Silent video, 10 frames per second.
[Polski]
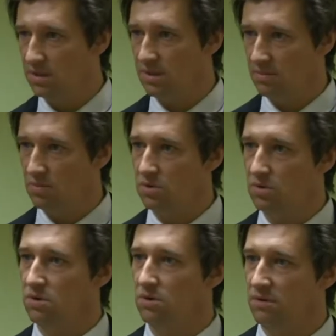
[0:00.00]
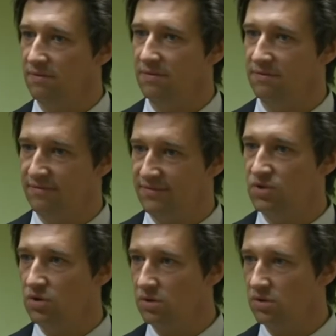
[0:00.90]
nam go
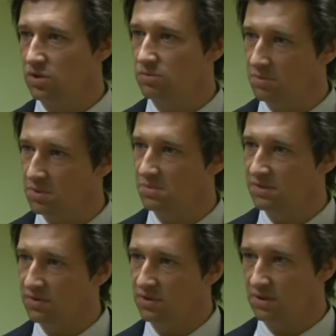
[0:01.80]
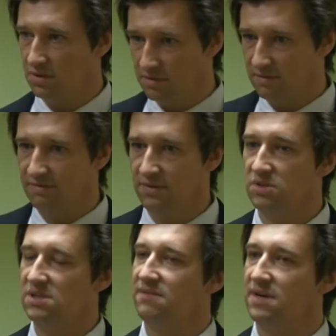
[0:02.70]
wciągnąć, bo myśmy z wody go
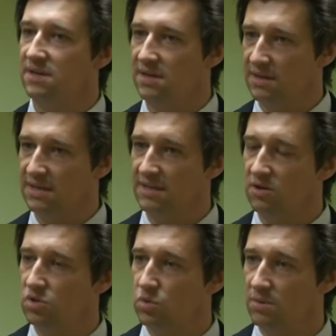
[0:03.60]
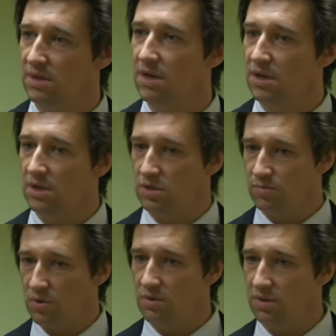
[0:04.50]
wydostawali, a jedna osoba
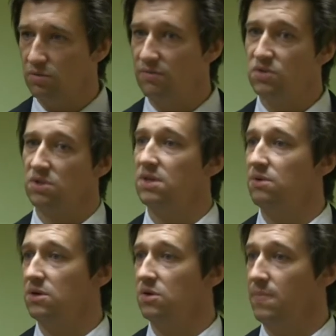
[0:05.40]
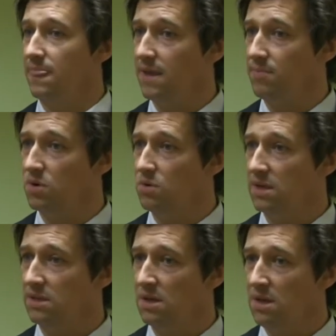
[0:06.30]
z pokładu wciągnęła go na
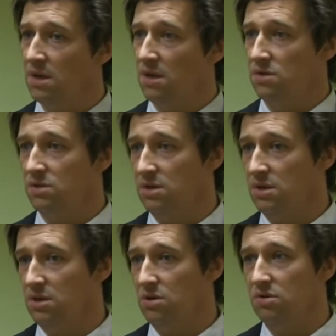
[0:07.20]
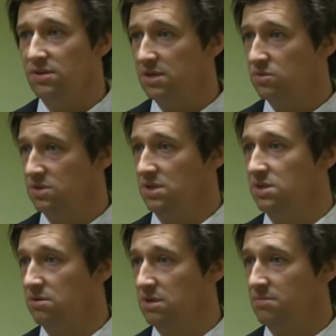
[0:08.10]
pokład. No i od razu
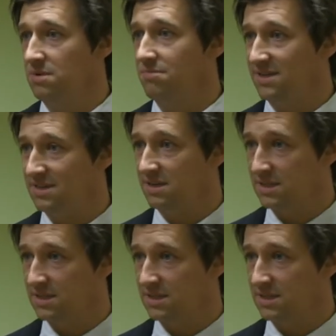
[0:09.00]
zacząłem masaż